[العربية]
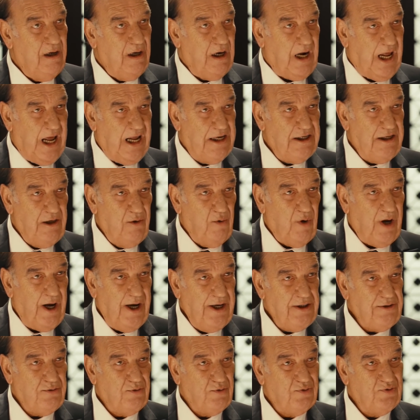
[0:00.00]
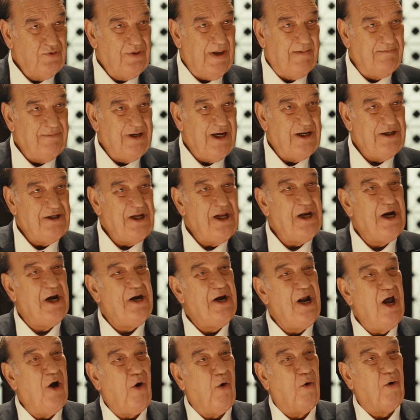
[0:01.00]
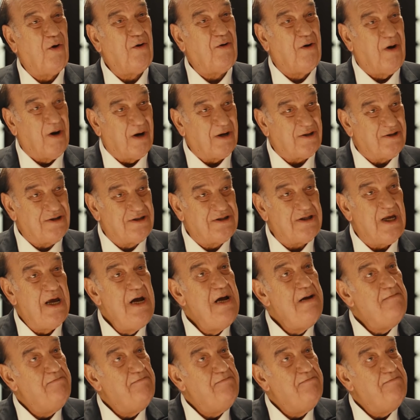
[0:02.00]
الحل الوحيد قدامنا اننا ناخد قرض